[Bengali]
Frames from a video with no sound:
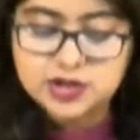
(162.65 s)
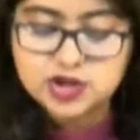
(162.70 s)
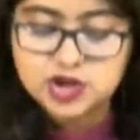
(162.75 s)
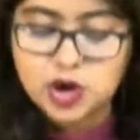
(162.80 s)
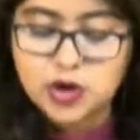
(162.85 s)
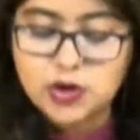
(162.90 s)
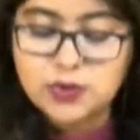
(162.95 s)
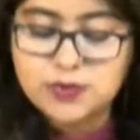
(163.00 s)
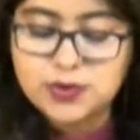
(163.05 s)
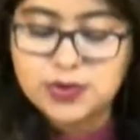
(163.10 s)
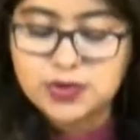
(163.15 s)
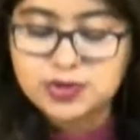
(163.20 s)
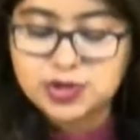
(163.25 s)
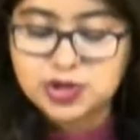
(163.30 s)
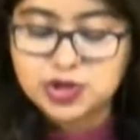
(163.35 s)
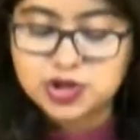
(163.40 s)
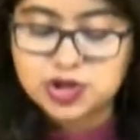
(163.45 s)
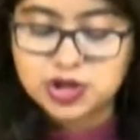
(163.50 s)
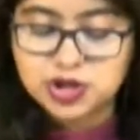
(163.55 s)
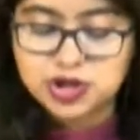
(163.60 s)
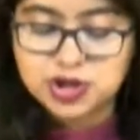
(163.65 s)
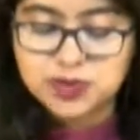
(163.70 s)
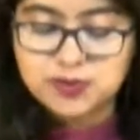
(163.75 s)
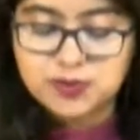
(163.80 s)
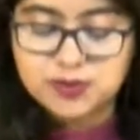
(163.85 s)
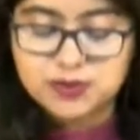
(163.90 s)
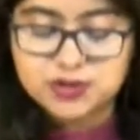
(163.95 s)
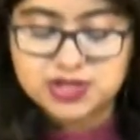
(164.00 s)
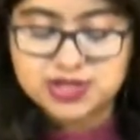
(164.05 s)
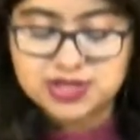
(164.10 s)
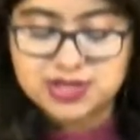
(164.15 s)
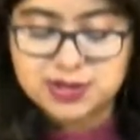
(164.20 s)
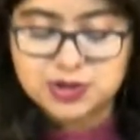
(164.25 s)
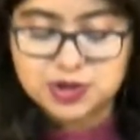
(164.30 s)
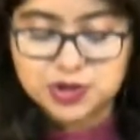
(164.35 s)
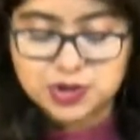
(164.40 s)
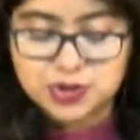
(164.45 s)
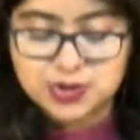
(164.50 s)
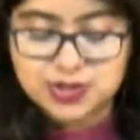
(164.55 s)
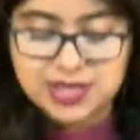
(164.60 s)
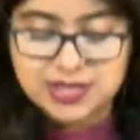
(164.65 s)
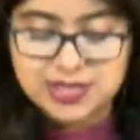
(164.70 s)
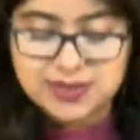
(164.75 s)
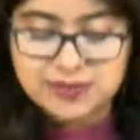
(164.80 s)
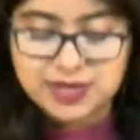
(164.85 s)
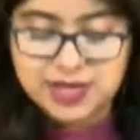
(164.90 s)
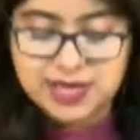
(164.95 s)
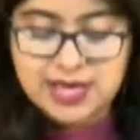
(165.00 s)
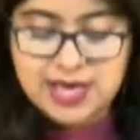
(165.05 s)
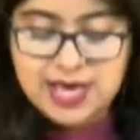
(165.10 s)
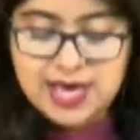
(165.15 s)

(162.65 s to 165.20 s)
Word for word: জনপ্রিয়তার শীর্ষে পৌঁছেছেন সন্ধ্যা দেবী